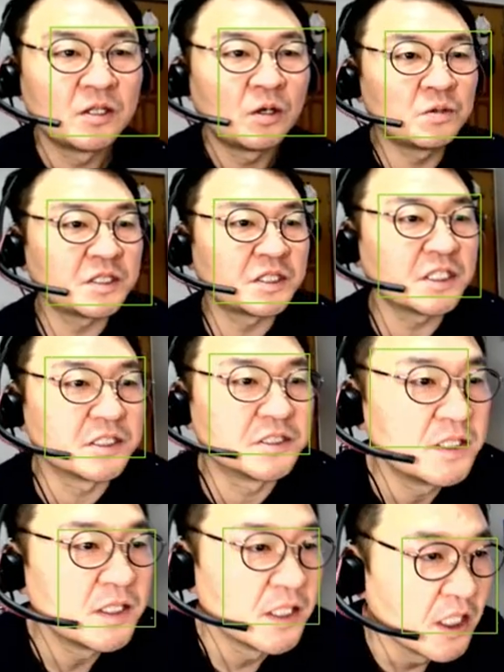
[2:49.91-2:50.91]
오늘은
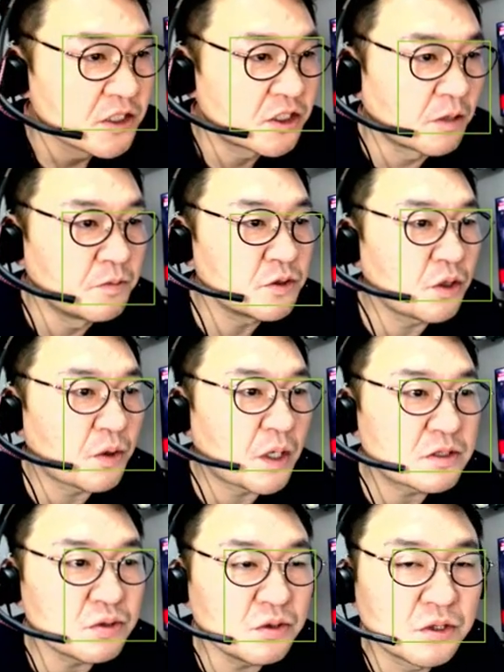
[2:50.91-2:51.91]

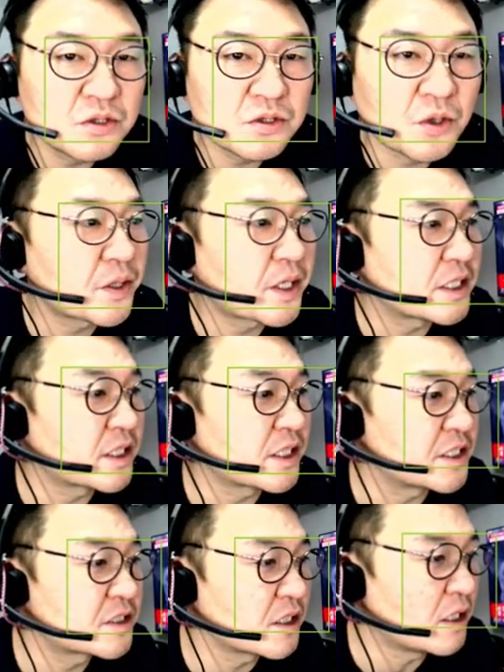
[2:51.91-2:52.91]
전문교과2 교육과정에
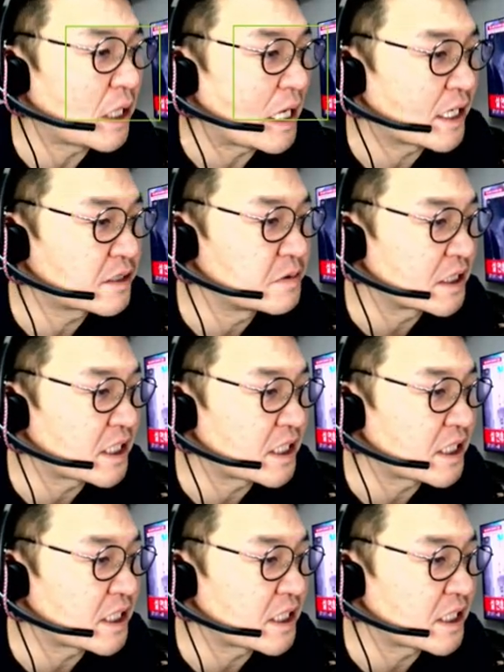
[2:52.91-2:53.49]
대해서 알겠습니다.